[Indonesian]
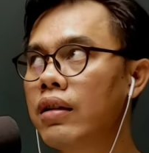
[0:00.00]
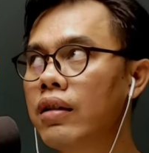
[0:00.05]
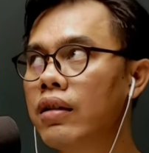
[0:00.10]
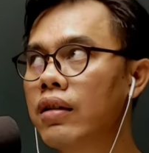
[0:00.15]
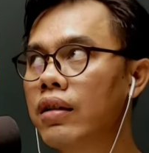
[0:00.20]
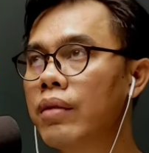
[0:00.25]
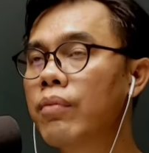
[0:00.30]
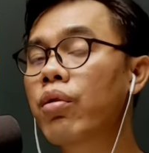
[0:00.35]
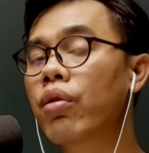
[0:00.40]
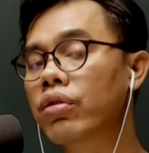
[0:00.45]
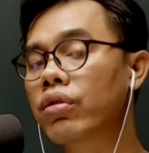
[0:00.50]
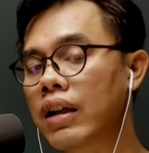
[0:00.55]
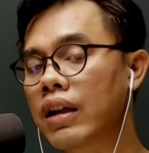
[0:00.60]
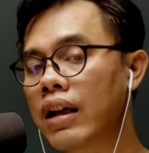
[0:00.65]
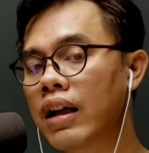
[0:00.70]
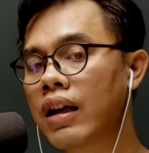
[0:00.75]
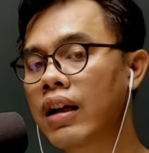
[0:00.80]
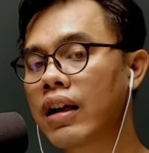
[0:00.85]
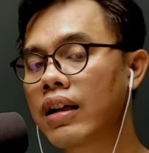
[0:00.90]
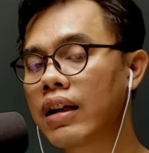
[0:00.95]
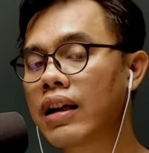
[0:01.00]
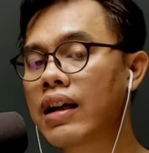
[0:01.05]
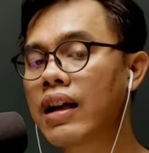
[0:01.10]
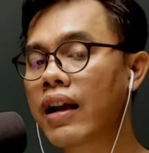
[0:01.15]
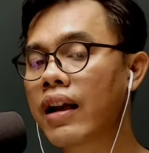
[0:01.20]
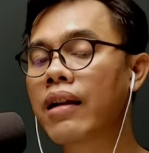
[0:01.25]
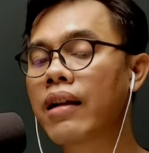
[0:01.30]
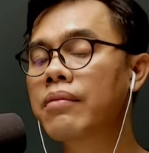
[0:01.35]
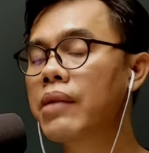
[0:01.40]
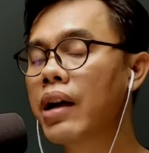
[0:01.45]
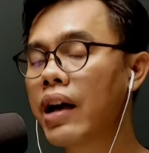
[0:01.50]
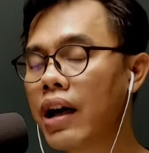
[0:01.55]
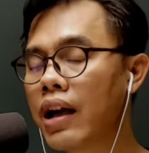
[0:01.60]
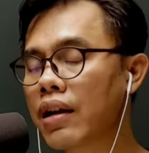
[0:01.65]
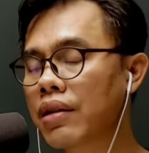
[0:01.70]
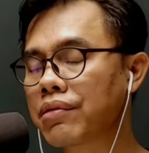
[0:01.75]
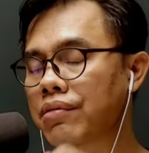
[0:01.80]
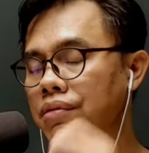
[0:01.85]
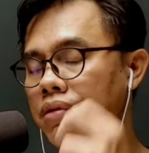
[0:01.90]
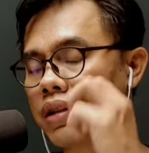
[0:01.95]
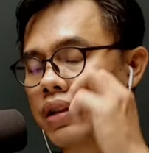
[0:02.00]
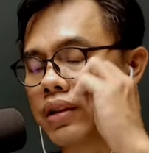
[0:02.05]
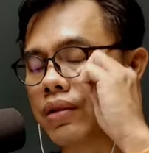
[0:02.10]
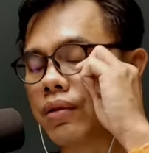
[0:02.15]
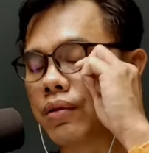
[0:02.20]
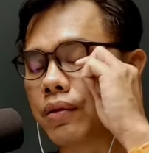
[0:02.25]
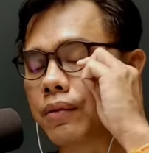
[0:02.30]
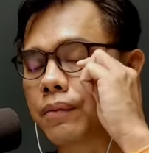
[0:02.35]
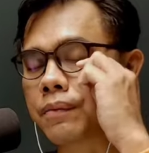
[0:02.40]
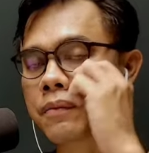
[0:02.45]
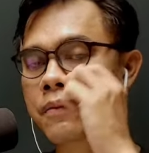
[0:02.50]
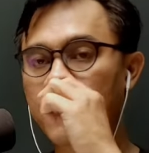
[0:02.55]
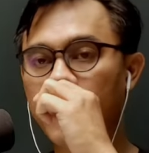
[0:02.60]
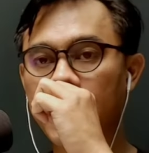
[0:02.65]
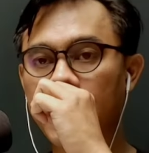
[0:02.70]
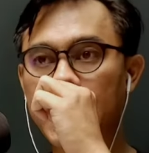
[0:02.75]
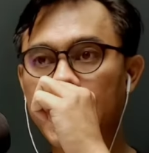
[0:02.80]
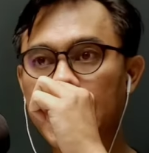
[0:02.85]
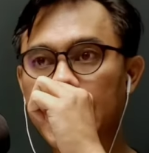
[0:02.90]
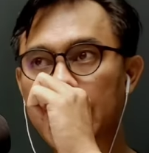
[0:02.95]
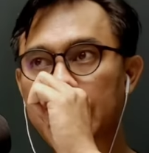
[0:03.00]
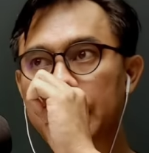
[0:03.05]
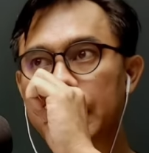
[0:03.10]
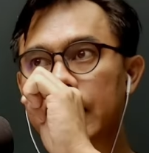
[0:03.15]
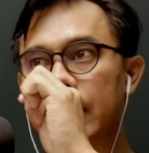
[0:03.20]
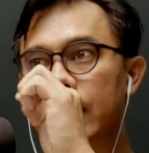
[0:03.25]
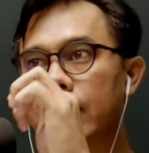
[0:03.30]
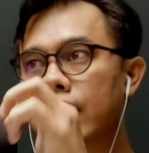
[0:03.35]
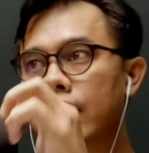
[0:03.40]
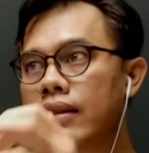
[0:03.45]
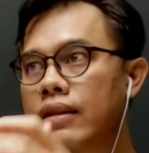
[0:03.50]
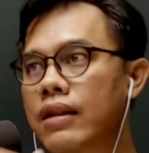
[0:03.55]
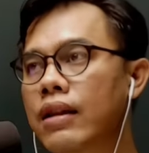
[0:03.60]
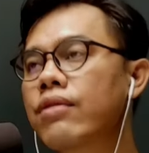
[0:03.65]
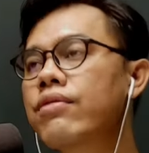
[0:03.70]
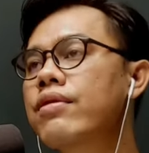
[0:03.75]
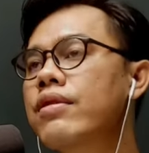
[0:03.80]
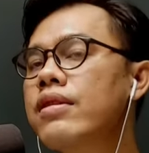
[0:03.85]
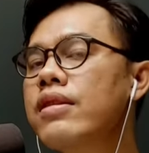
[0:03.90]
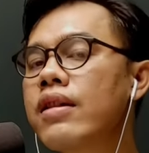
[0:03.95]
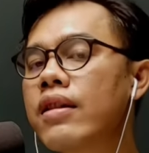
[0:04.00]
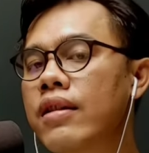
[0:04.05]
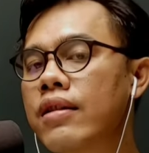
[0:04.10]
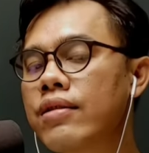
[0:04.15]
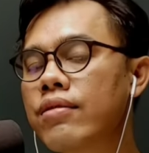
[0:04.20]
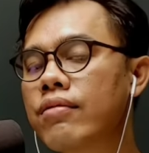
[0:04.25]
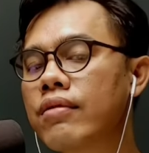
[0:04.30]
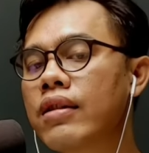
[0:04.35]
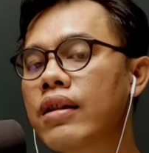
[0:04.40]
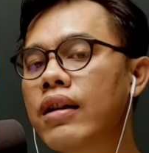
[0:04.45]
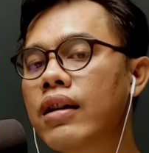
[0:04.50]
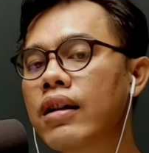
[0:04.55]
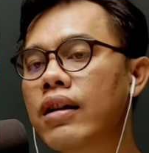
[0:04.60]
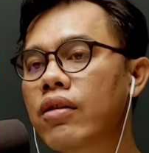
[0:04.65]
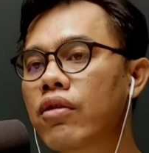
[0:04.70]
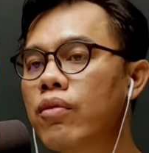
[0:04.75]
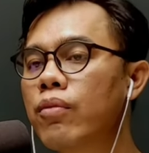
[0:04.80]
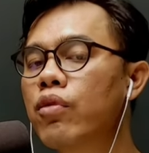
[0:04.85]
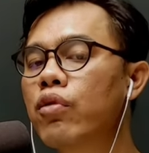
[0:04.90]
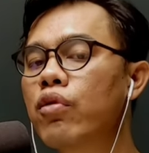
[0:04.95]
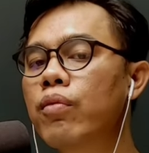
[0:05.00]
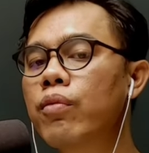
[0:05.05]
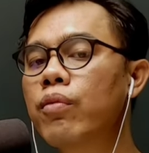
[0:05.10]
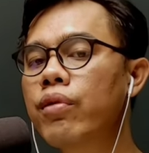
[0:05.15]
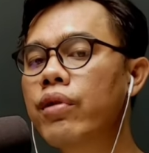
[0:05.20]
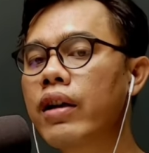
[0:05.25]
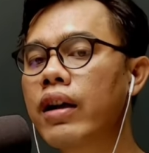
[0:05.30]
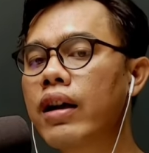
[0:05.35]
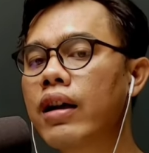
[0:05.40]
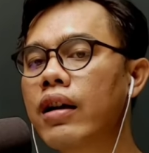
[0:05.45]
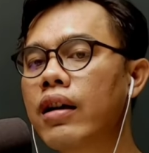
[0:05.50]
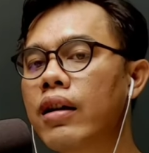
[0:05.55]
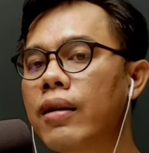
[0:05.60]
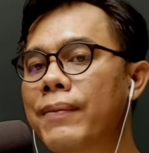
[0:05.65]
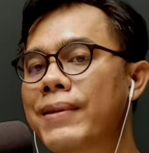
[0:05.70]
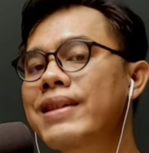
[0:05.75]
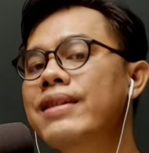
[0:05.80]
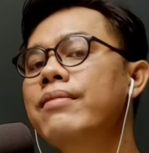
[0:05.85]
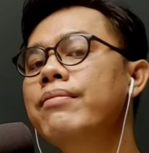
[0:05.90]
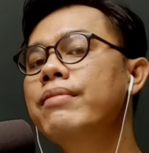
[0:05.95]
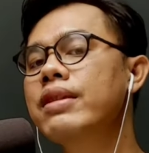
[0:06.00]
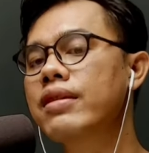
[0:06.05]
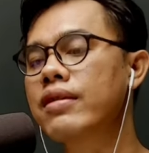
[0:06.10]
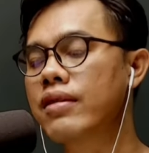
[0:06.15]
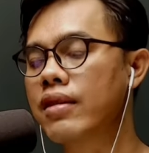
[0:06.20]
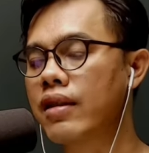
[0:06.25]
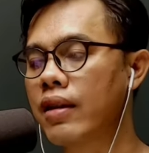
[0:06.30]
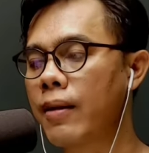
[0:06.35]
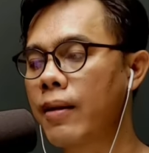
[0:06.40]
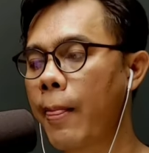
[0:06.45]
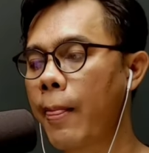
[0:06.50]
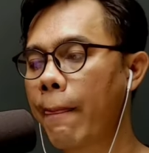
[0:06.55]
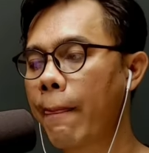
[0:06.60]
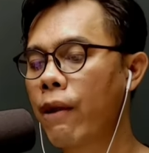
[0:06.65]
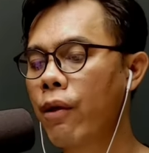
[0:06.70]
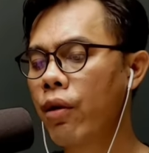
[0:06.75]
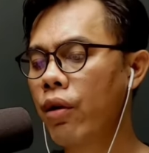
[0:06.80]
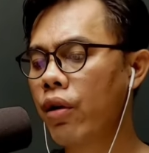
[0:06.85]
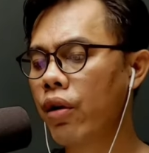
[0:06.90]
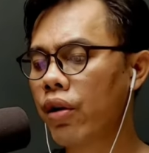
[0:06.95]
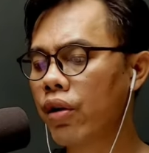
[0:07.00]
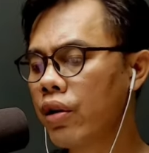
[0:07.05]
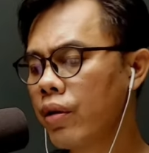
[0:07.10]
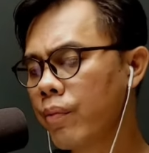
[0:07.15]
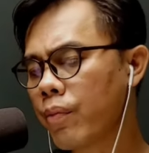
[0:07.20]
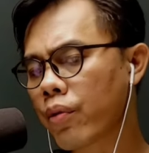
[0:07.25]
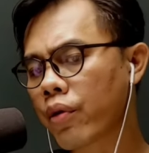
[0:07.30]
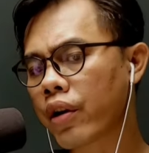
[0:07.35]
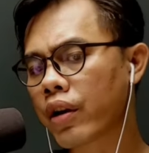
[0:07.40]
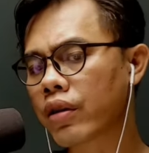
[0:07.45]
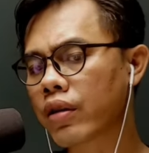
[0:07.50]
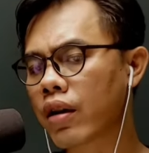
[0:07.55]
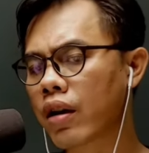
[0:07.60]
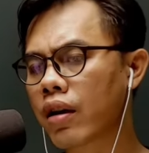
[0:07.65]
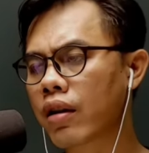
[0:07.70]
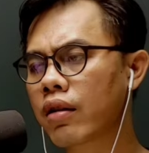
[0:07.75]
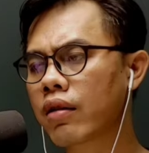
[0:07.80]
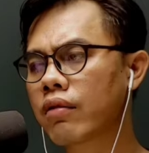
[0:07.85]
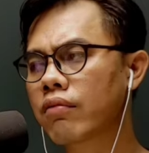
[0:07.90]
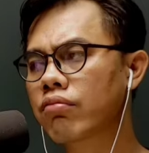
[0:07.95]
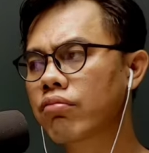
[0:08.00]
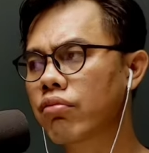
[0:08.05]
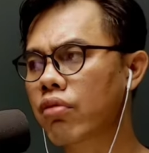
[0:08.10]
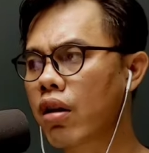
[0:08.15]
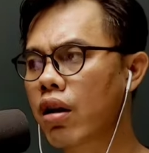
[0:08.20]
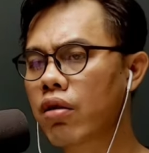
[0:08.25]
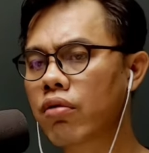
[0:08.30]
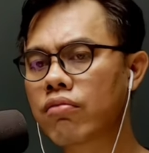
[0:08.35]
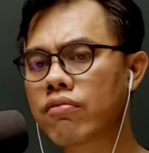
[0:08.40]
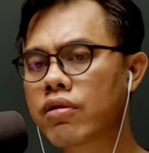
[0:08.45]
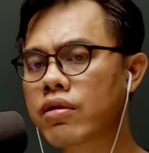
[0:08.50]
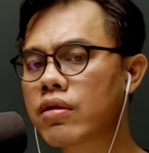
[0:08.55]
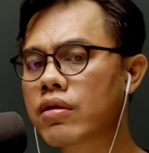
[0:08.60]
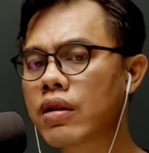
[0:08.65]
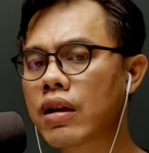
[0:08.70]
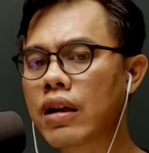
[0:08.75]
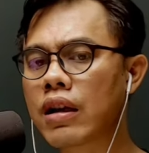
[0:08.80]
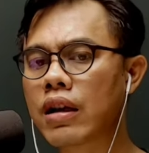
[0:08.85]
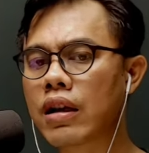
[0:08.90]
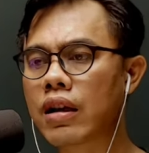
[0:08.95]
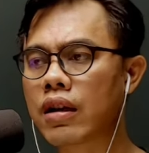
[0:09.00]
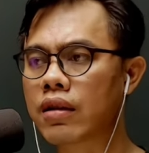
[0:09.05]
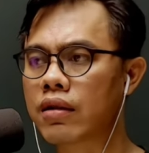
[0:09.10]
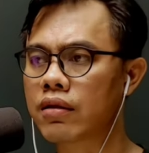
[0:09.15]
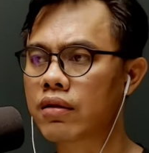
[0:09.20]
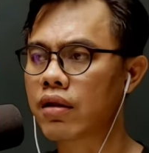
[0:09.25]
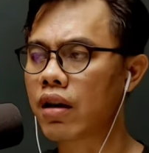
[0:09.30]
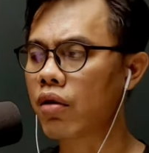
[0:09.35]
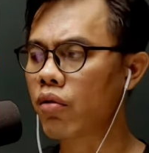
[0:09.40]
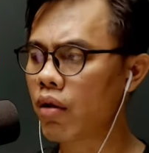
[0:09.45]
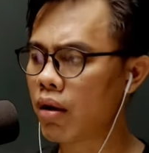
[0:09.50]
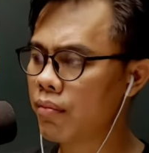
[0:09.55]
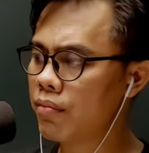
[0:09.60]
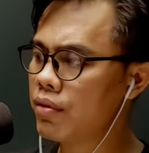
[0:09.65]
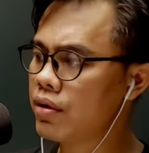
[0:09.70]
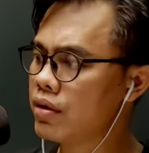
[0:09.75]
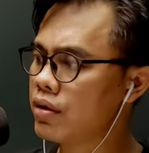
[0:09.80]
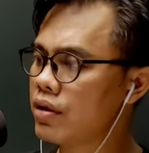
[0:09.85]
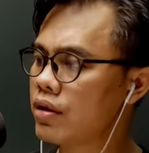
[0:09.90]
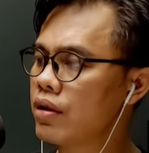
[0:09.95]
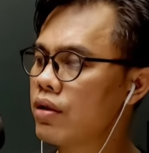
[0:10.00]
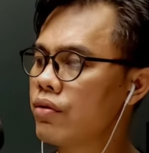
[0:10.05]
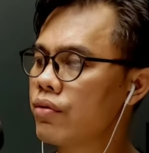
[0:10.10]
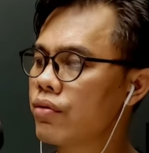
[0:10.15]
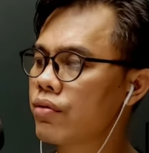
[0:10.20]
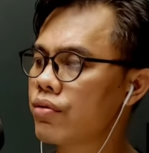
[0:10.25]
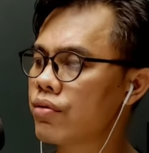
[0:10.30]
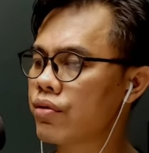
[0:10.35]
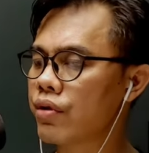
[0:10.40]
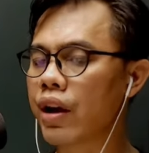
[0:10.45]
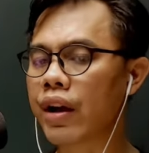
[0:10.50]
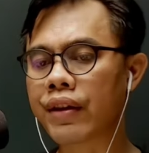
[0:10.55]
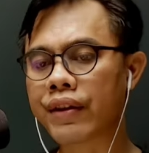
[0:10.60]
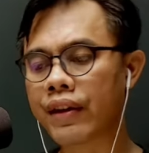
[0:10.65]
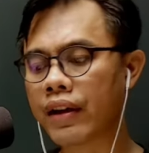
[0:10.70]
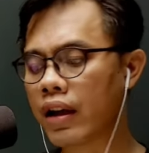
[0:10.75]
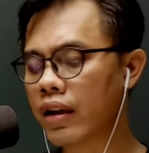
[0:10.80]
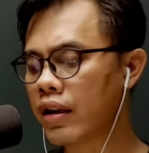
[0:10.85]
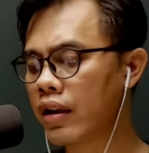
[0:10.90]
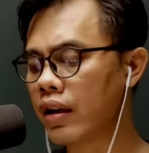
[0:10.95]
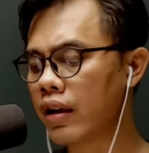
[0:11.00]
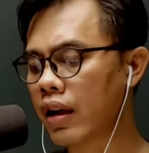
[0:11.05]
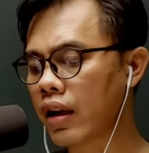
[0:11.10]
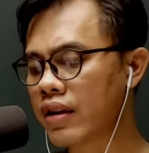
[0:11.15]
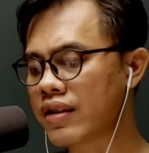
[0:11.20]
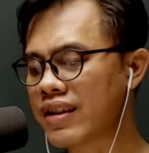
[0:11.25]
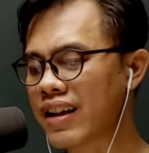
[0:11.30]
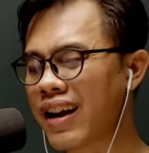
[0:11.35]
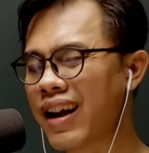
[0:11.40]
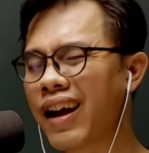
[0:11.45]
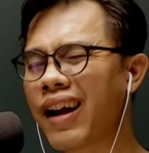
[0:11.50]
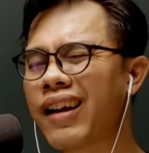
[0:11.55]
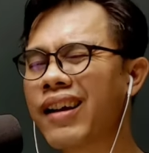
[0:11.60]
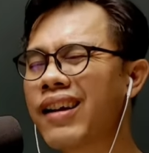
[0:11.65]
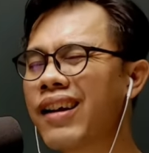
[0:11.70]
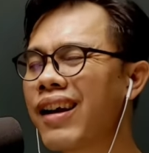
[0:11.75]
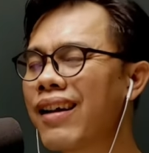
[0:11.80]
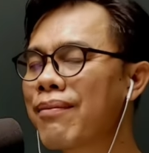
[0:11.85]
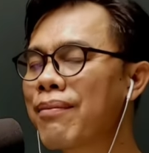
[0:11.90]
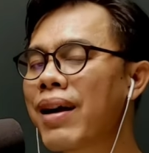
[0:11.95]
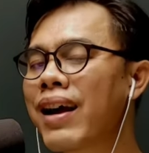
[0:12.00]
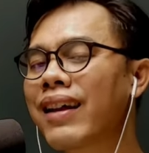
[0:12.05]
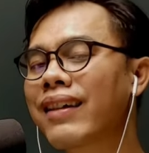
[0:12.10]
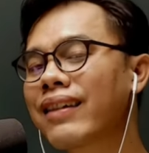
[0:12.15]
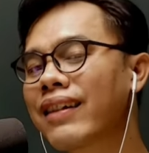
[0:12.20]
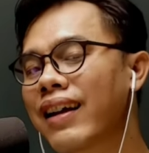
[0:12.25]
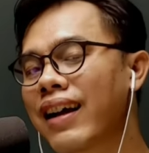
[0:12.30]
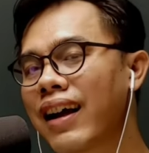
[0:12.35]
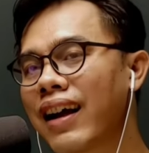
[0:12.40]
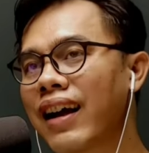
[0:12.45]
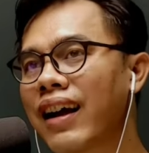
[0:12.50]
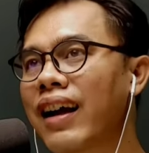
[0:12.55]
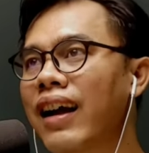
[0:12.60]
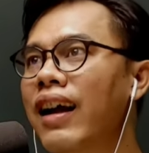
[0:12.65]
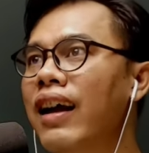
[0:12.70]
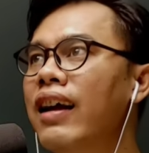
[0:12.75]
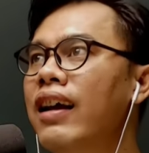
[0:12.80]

Eh, ibu kota negara yang baru gitu. Tapi di satu sisi ada juga kubu-kubu yang pesimis nih. Ini proyek terang terlalu besar, terlalu ambisius yang tidak direncanakan dengan matang.